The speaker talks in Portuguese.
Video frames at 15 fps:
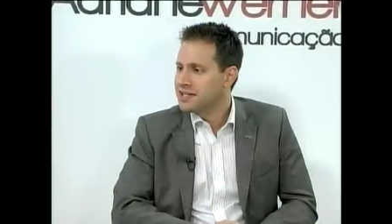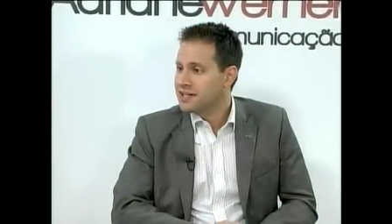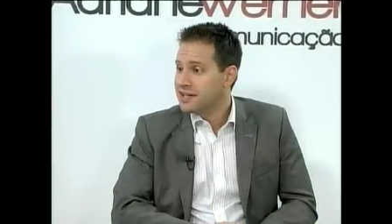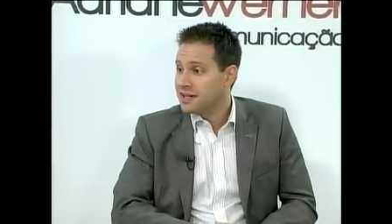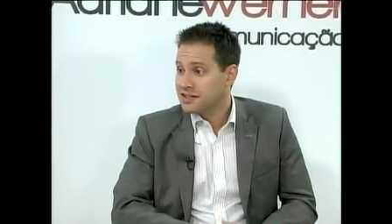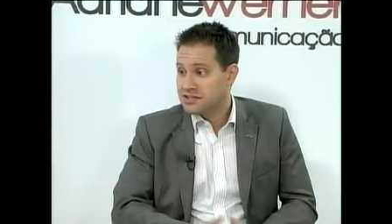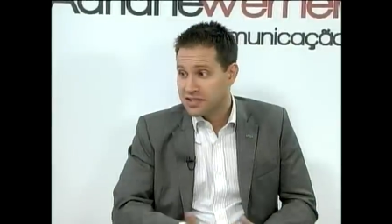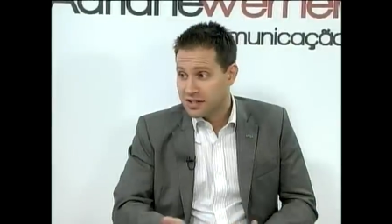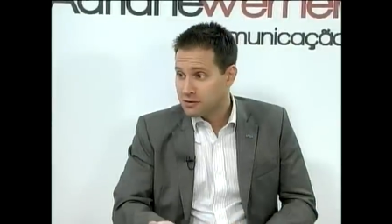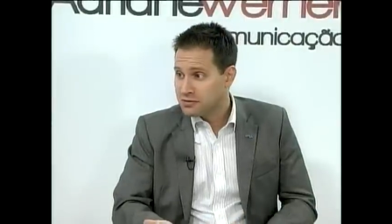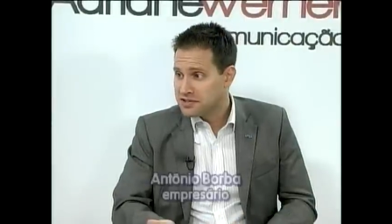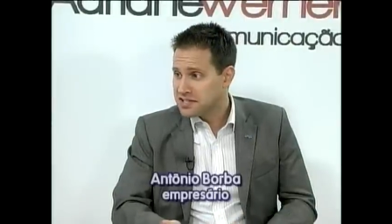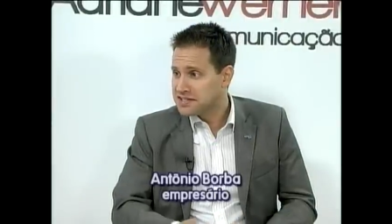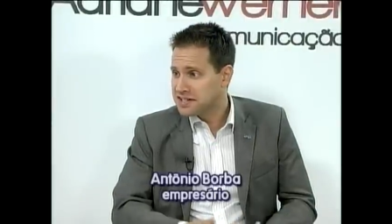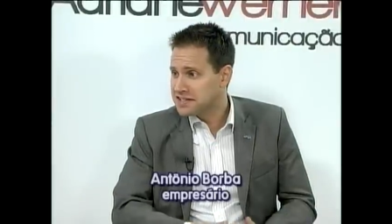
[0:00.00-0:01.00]
ela já está com
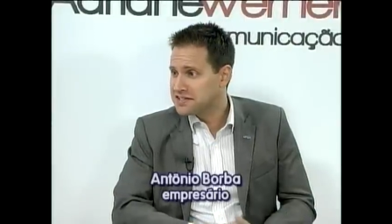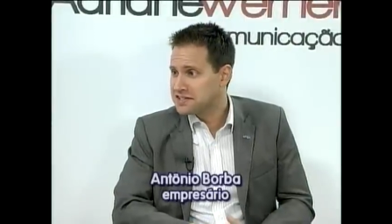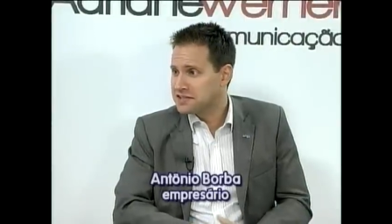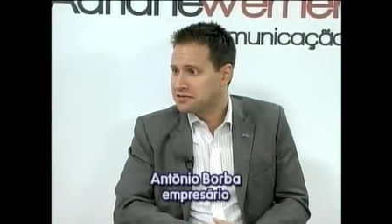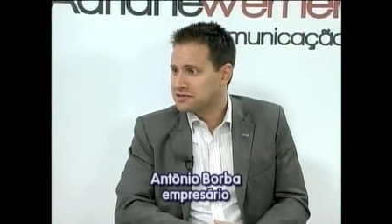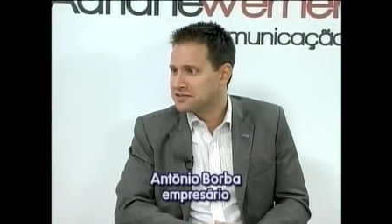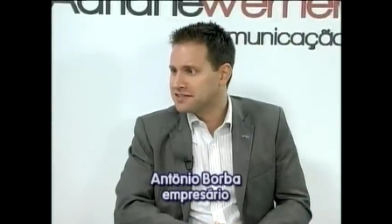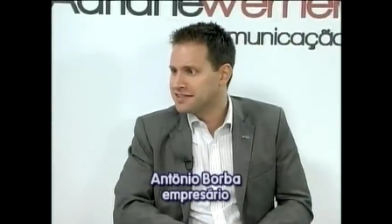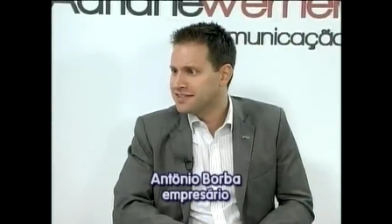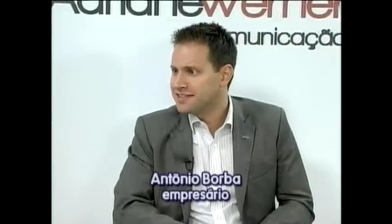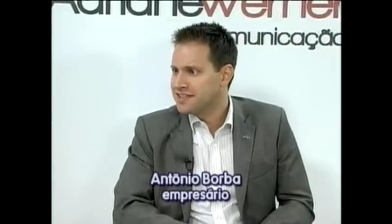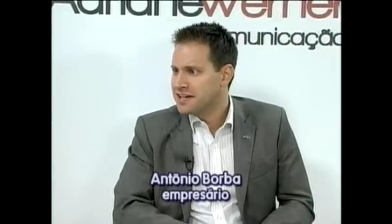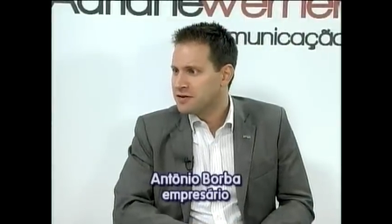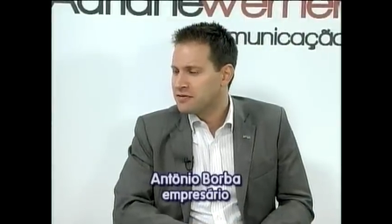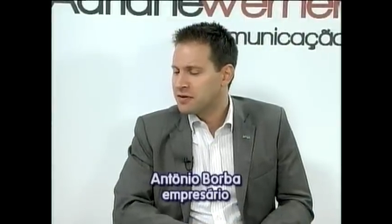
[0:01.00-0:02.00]
16 anos, né?
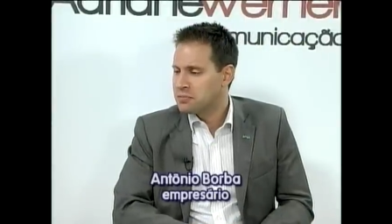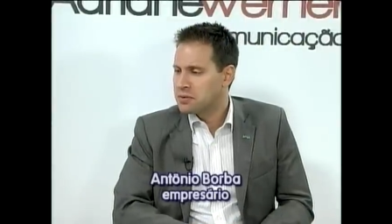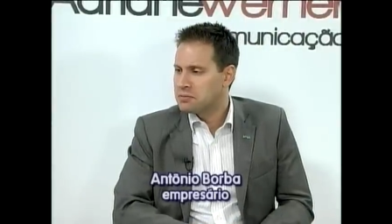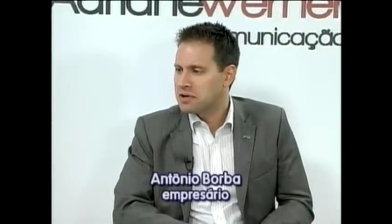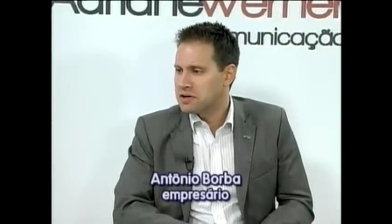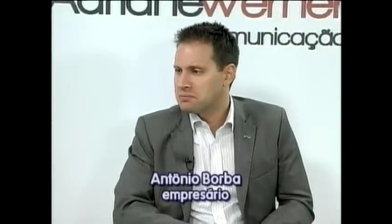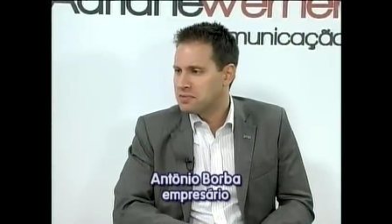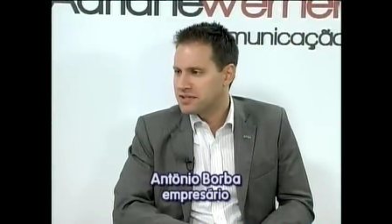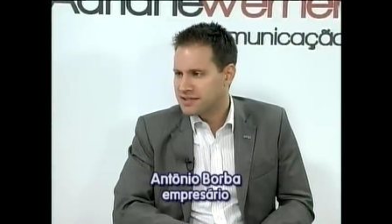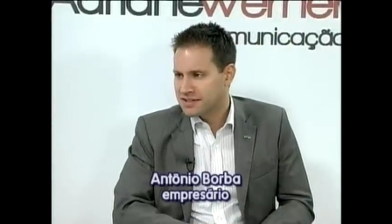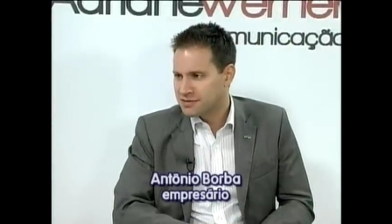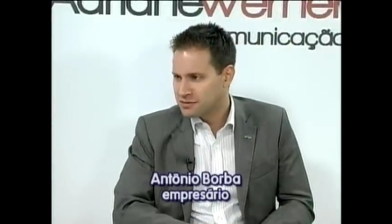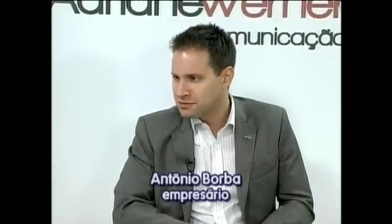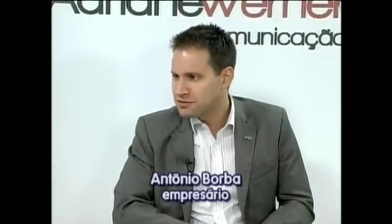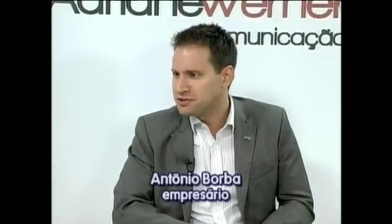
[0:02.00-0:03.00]
Foi a primeira empresa que
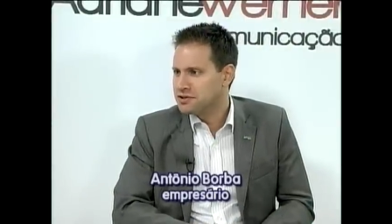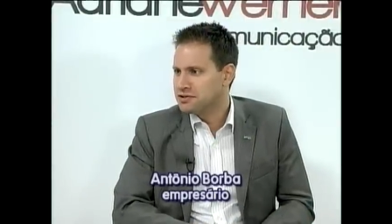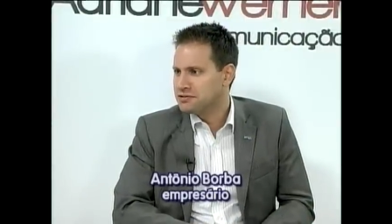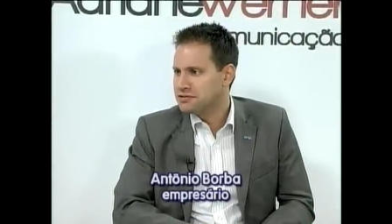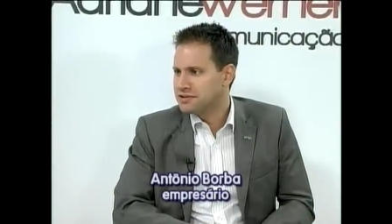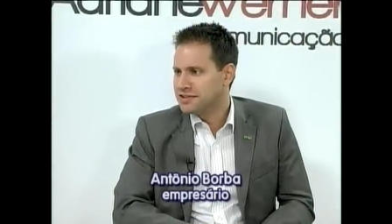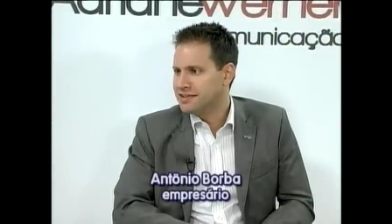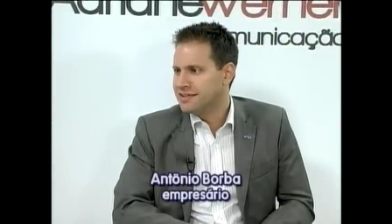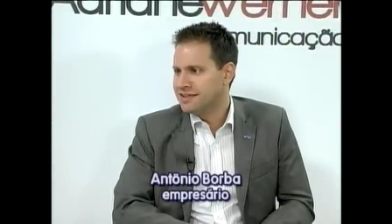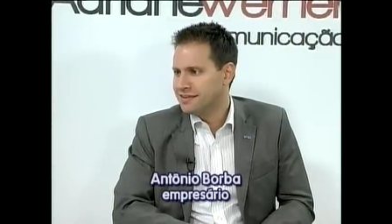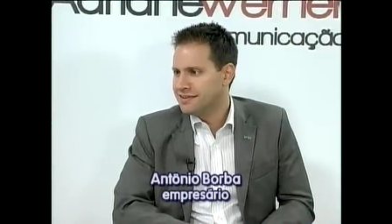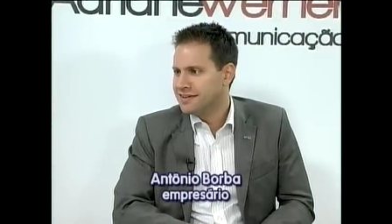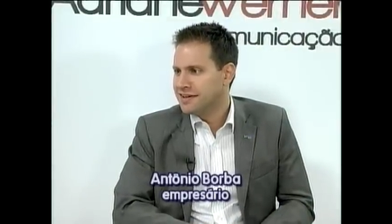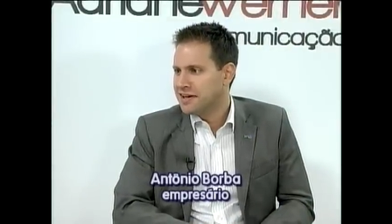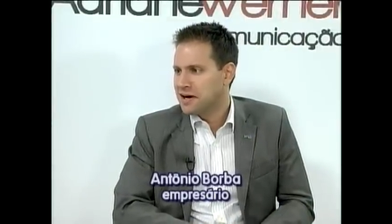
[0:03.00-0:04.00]
surgiu e
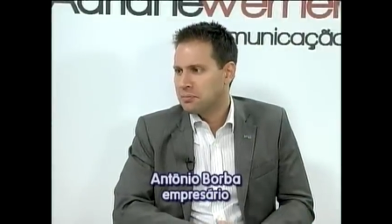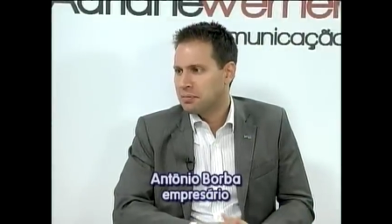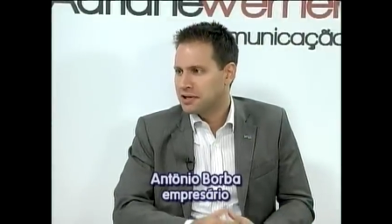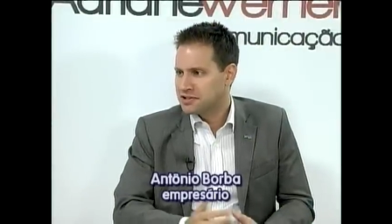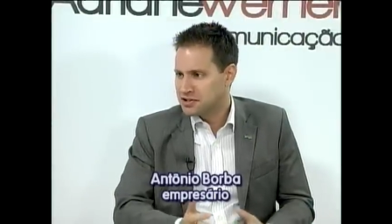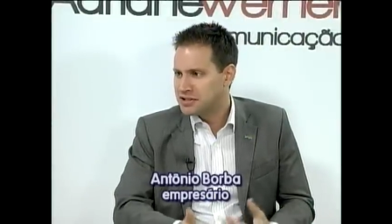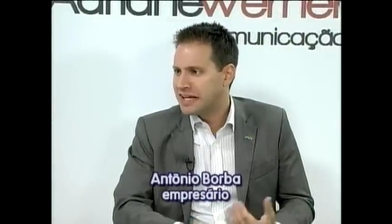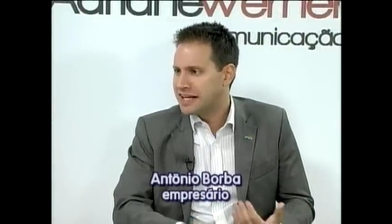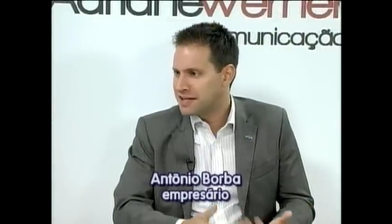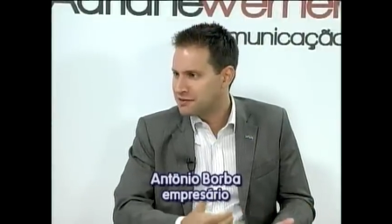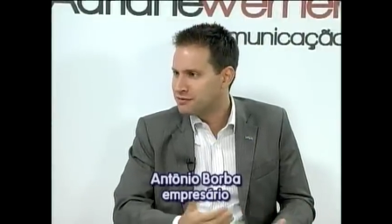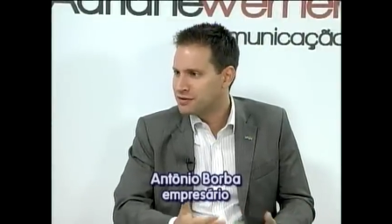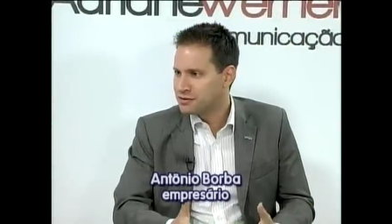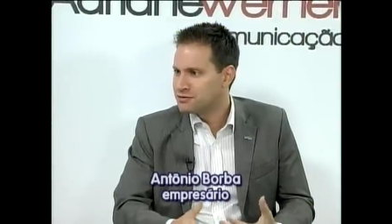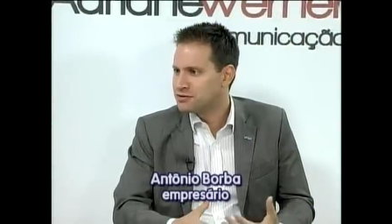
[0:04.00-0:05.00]
a partir daí que
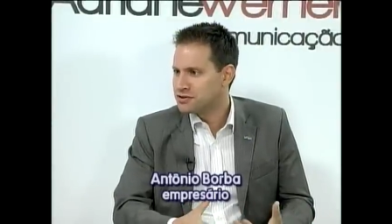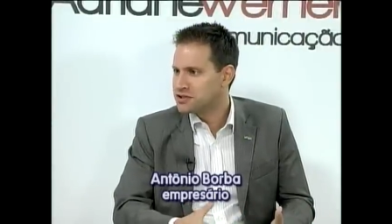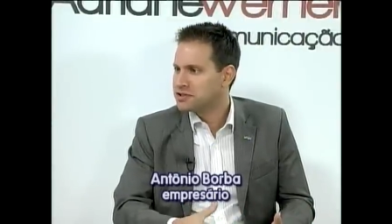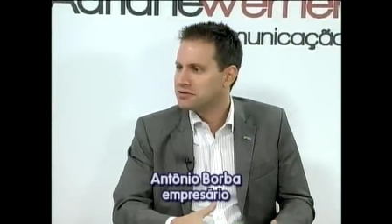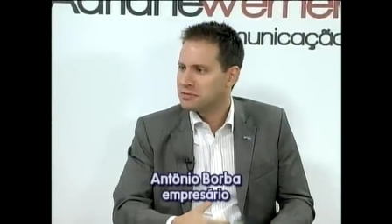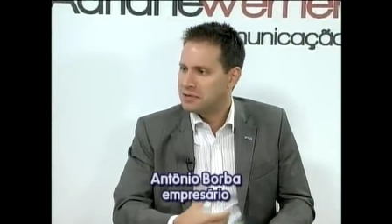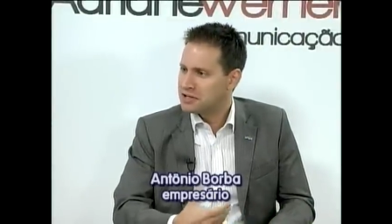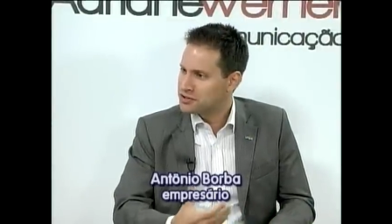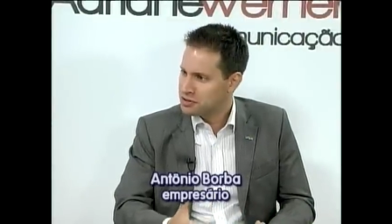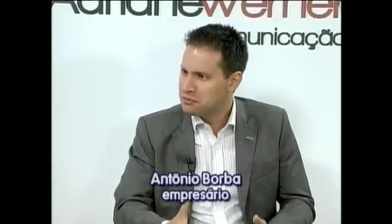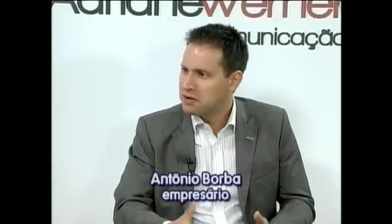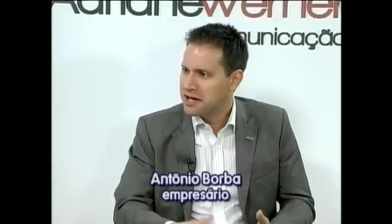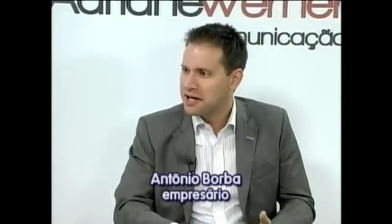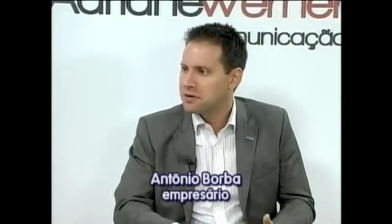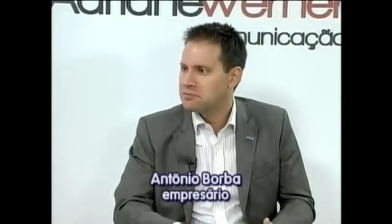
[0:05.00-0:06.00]
foi surgindo a Magic
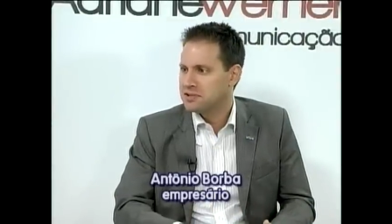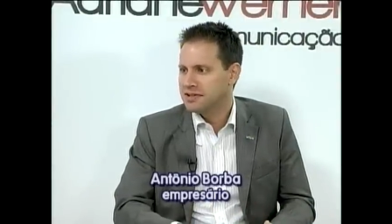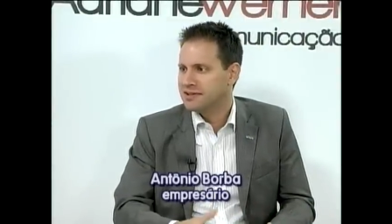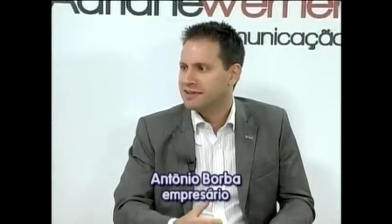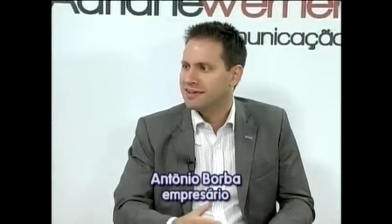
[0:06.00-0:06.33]
Web,